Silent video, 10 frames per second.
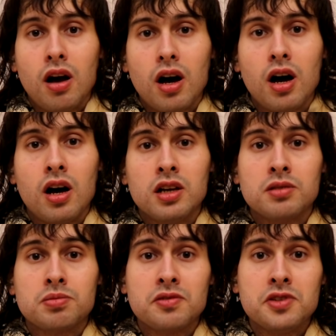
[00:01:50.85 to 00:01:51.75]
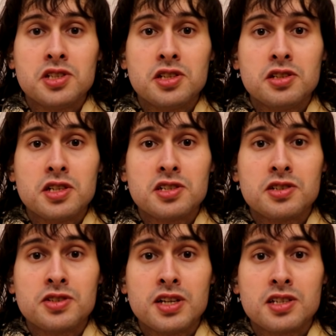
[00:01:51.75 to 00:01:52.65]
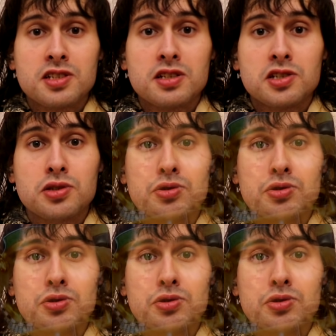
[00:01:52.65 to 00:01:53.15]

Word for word: а эта профессия тесно связана с